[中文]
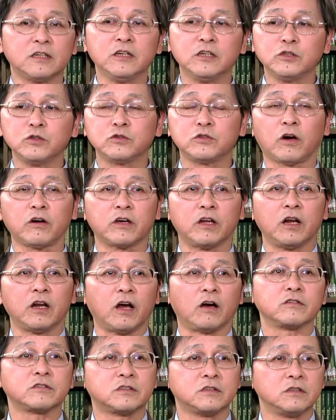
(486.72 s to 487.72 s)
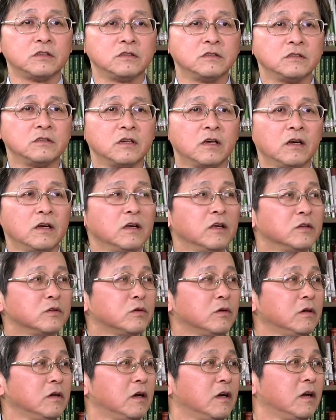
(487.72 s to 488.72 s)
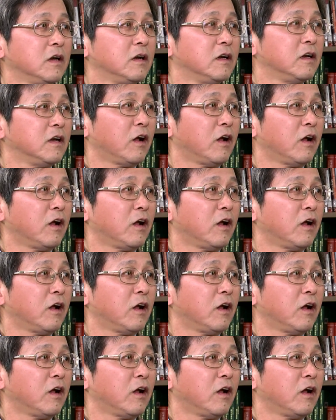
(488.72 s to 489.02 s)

任就交给老师。这个应该是所谓就是说，